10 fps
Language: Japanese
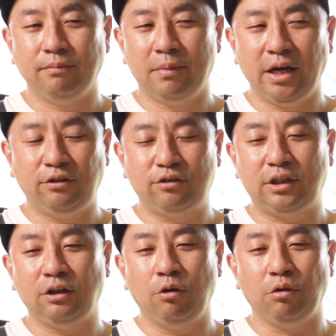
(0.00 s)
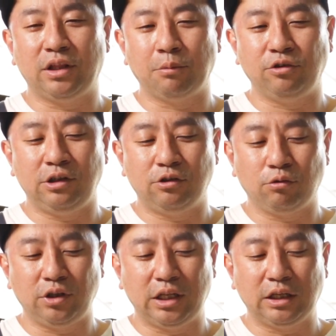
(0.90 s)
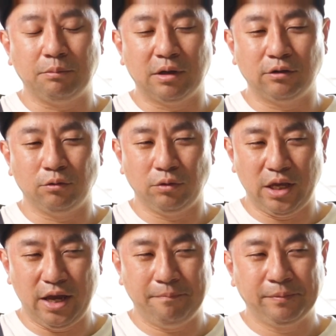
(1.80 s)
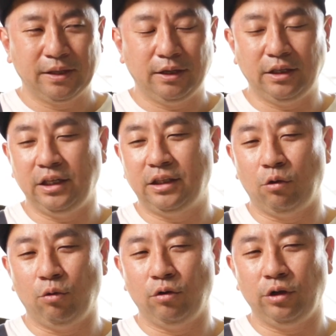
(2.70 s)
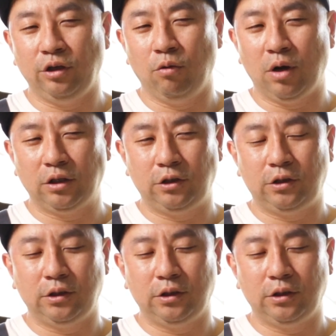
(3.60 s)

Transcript: 毎月のように多分新色出てきますので気に入った色は